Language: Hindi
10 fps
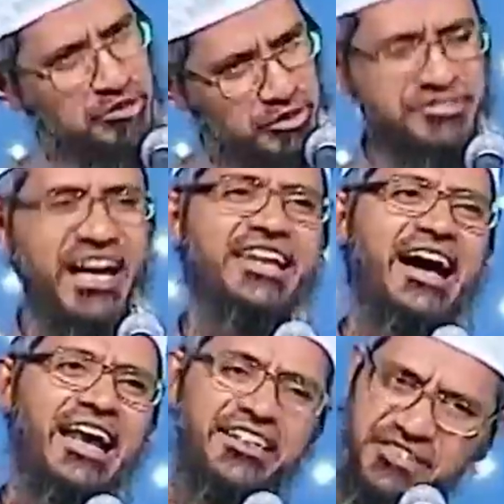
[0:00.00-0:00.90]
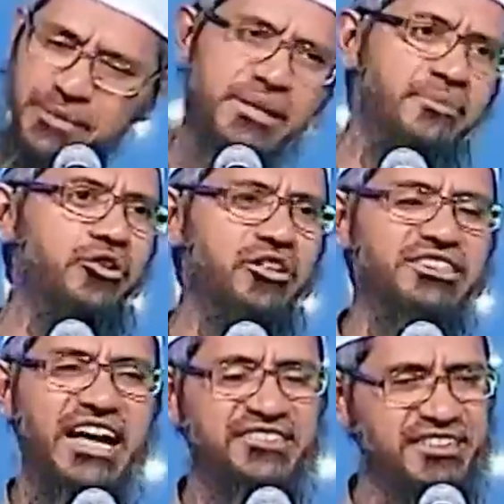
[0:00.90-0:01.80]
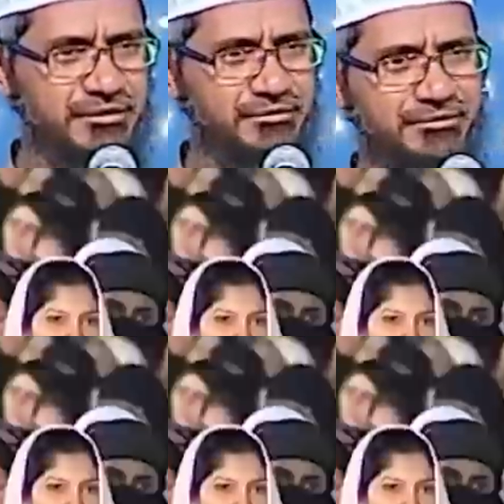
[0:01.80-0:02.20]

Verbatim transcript: hindustani halat se bhi bilkul जायज़ है